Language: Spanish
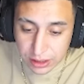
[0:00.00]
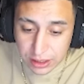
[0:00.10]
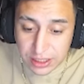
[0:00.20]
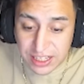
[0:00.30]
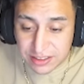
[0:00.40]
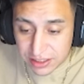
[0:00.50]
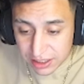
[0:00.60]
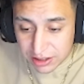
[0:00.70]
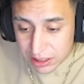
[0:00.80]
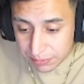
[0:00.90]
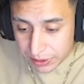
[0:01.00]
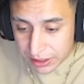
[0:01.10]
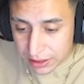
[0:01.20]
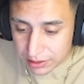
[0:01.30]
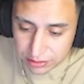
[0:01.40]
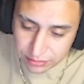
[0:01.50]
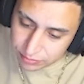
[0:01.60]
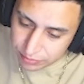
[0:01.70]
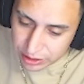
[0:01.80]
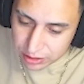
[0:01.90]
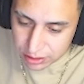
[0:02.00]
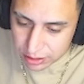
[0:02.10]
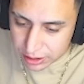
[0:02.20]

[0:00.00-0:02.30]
Y si es triple, mejor todavía.